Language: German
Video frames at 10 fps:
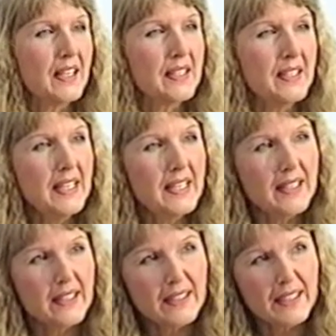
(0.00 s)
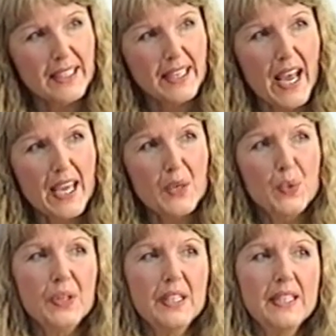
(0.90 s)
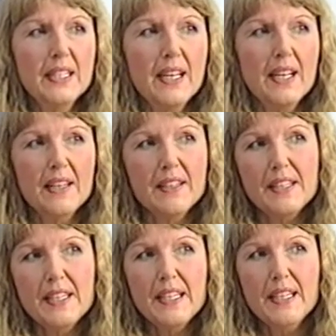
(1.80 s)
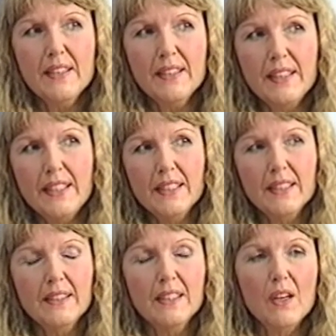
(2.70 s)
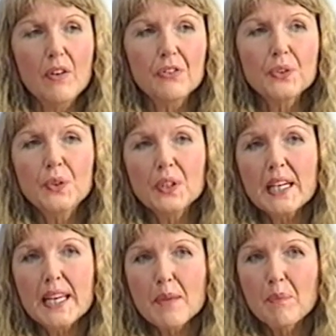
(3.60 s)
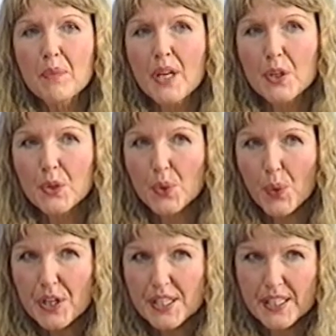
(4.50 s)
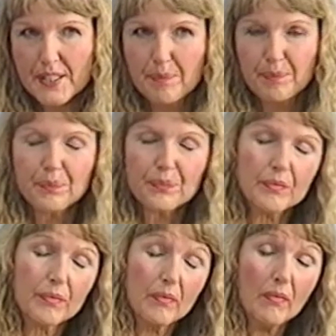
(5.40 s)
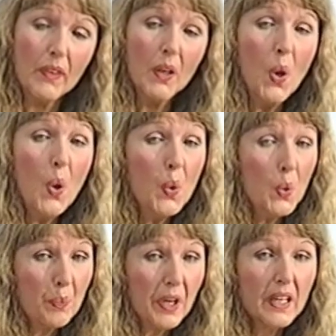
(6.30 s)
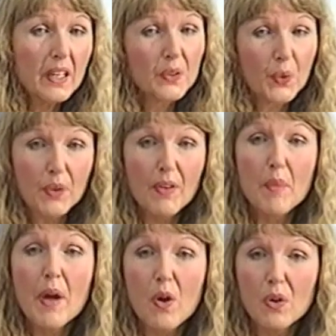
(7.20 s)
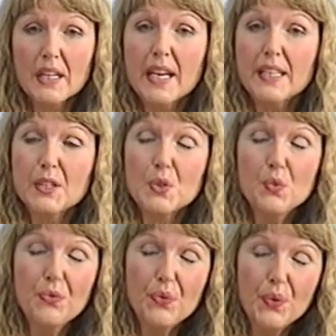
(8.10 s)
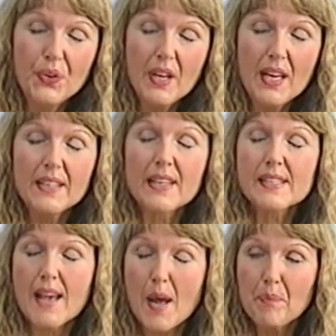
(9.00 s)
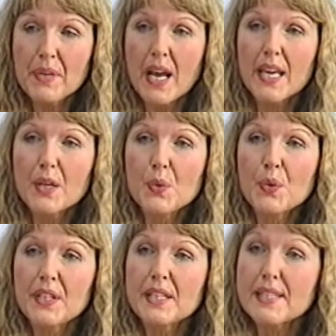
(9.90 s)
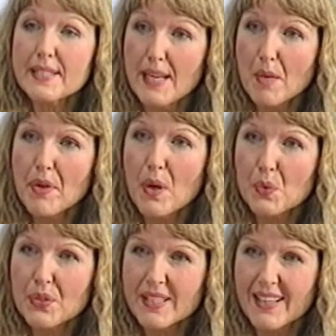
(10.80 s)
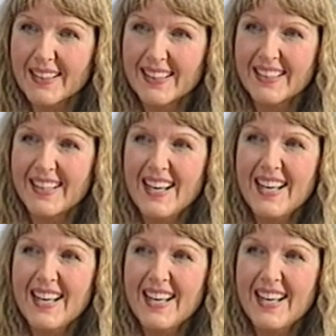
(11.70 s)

Das sind Neigungen, die hier auf frühere Leben deuten. Umgekehrt können wir aber auch gleich dazu fügen, dass Abneigungen dasselbe aussagen.